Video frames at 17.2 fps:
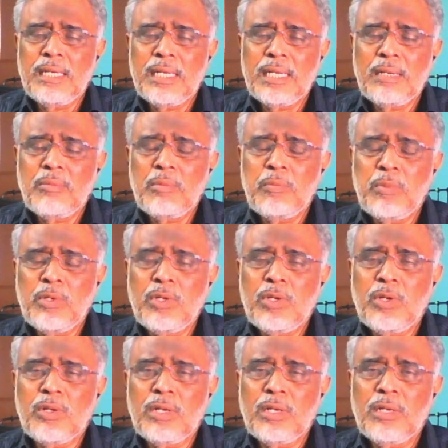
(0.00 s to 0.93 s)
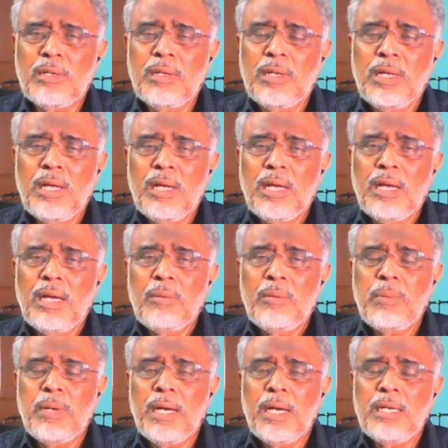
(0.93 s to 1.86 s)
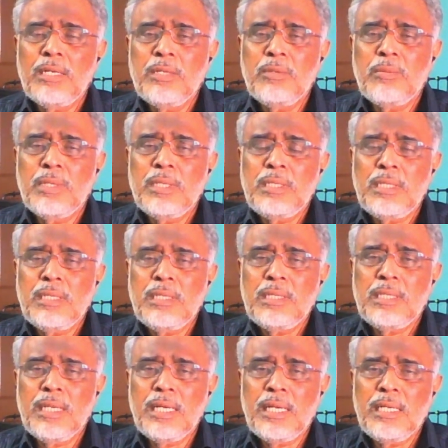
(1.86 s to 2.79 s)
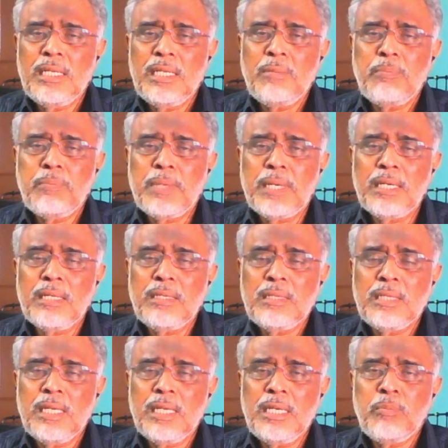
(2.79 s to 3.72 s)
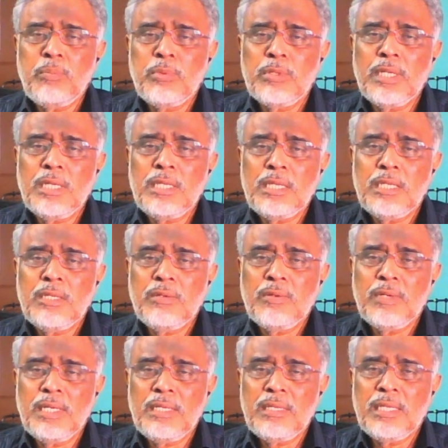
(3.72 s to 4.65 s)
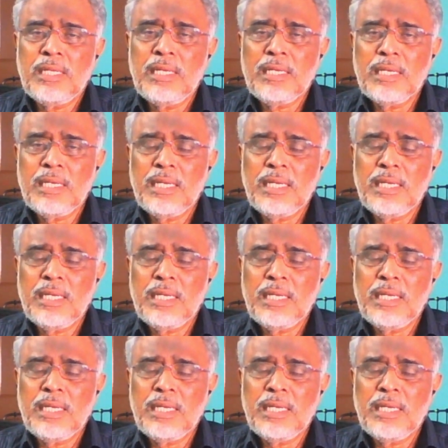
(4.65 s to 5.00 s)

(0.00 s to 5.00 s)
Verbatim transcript: நம்ம முன்னோர்கள் பாடுபட்டு தேடி பணத்தை புதைத்து வைத்த